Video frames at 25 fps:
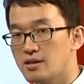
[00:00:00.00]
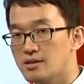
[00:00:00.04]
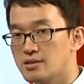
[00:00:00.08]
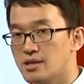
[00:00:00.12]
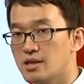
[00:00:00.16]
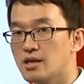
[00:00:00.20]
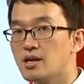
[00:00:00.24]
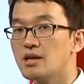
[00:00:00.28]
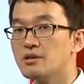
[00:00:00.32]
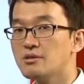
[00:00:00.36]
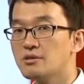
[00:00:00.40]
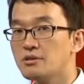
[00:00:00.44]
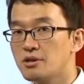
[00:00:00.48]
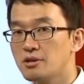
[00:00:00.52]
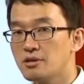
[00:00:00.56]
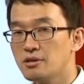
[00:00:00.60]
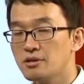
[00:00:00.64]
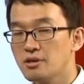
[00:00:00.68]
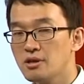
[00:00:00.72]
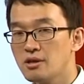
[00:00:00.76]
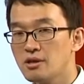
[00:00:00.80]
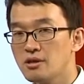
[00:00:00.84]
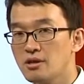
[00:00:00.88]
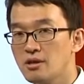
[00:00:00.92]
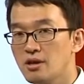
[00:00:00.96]
제가
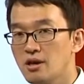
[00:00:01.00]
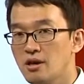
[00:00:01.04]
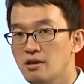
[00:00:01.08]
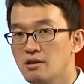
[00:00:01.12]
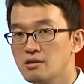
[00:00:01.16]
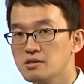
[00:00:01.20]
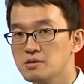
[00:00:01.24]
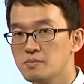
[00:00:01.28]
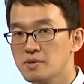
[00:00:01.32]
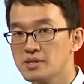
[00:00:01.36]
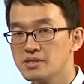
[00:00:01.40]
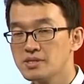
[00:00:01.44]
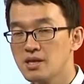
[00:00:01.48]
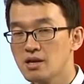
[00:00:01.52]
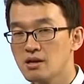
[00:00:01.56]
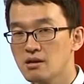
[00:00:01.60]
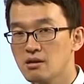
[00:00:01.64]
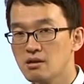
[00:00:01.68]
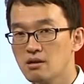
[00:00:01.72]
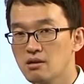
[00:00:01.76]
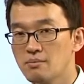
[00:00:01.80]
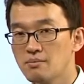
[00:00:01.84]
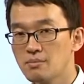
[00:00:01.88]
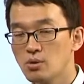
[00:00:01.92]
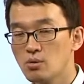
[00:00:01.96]
드렸던
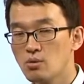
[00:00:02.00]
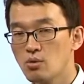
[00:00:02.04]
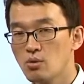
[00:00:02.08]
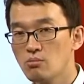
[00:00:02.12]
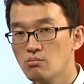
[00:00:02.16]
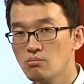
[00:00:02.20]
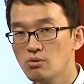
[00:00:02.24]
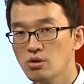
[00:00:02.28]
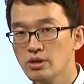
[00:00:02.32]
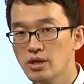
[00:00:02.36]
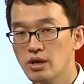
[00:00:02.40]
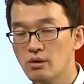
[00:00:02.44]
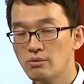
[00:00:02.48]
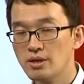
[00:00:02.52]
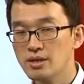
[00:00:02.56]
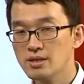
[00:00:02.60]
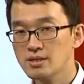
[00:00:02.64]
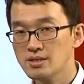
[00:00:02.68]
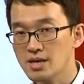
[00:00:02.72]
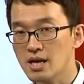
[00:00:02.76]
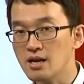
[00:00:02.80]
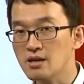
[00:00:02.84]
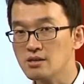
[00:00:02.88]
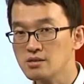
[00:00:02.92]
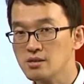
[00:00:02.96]
해커스페이스닷컴 공무원
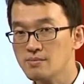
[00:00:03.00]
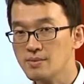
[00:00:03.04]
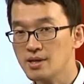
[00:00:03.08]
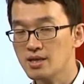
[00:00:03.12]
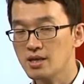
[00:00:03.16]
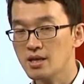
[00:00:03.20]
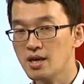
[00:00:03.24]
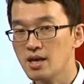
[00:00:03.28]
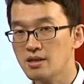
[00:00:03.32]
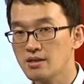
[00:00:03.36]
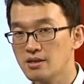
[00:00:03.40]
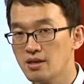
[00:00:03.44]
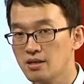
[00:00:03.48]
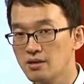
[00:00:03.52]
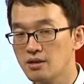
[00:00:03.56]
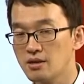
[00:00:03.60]
학원의 장점에 대한